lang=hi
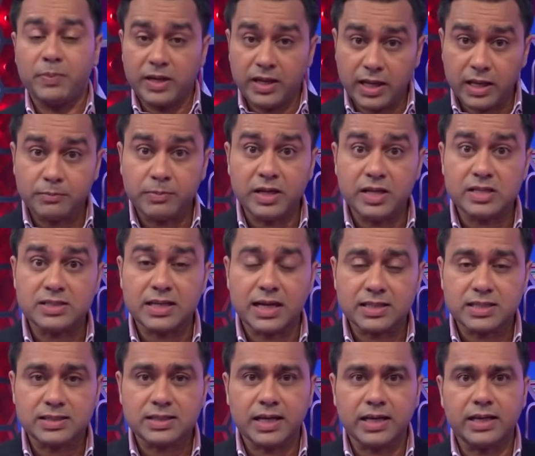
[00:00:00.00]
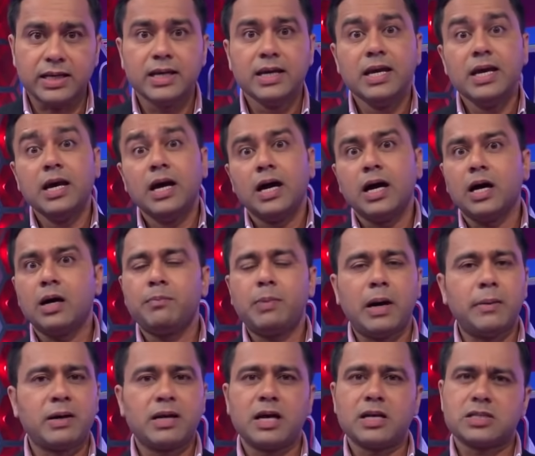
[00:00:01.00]
ने फिर एक बनी साझेदारी
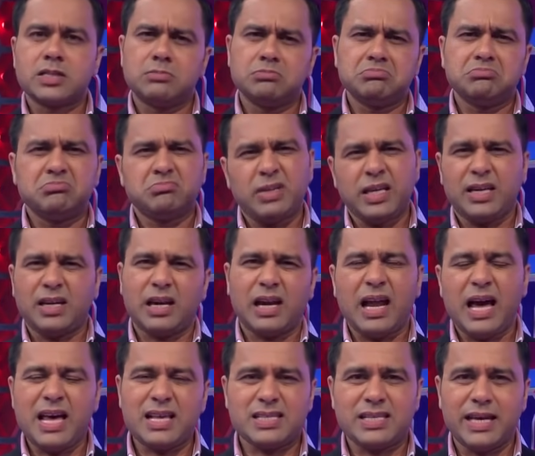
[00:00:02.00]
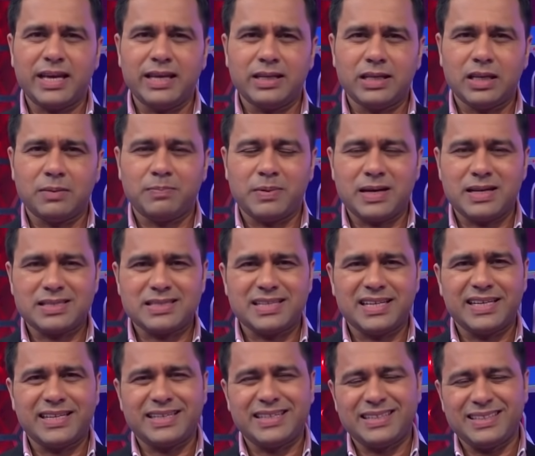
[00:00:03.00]
बाबर आजम भाई क्लास है इनके पास
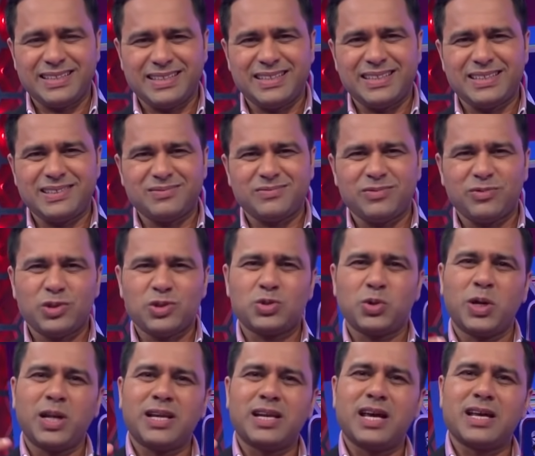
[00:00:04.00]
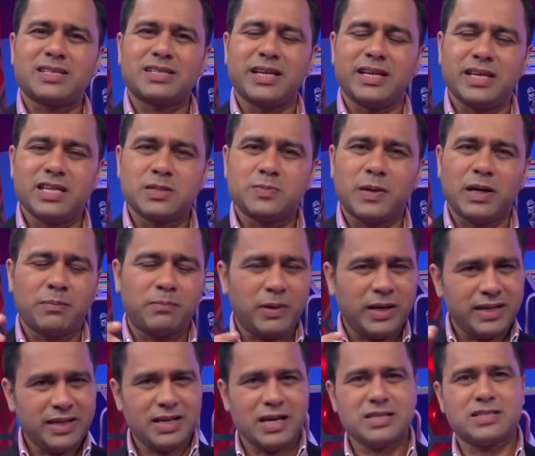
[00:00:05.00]
लेकिन वो छोटी क्लास रही इस बार
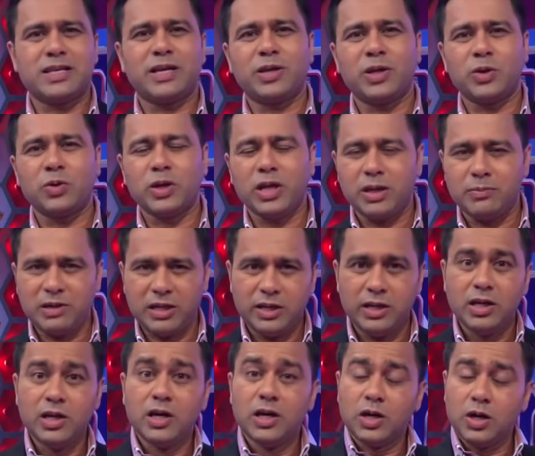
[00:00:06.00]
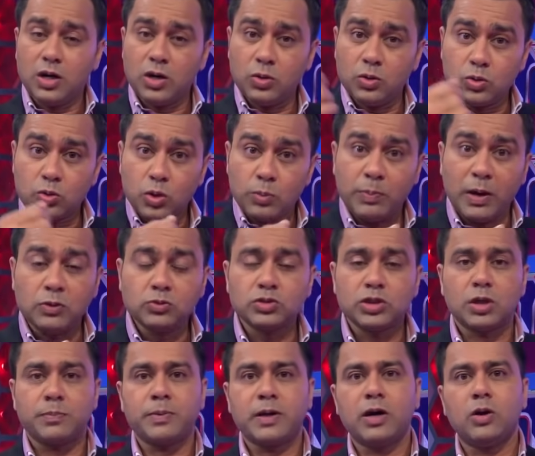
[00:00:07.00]
बड़ी क्लास देखने को नहीं मिली और उनको
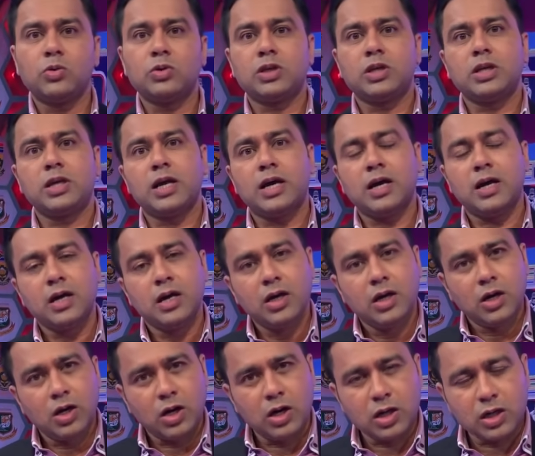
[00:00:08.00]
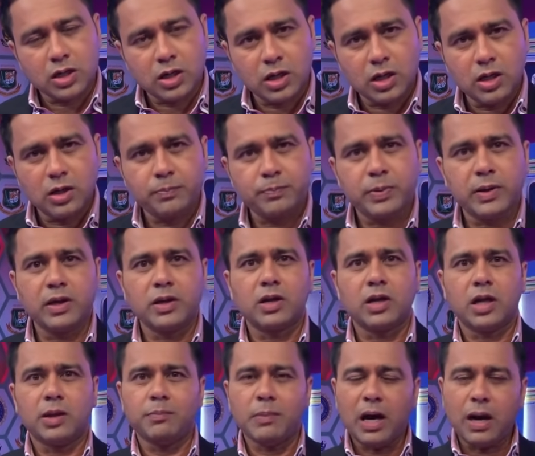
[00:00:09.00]
बाउंसर पे आउट किया और फिर
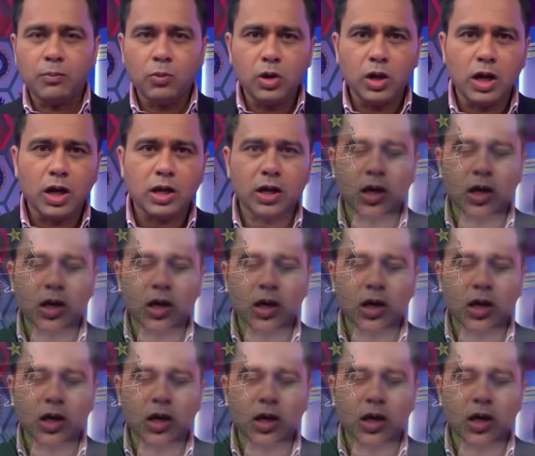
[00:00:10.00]
इमामुल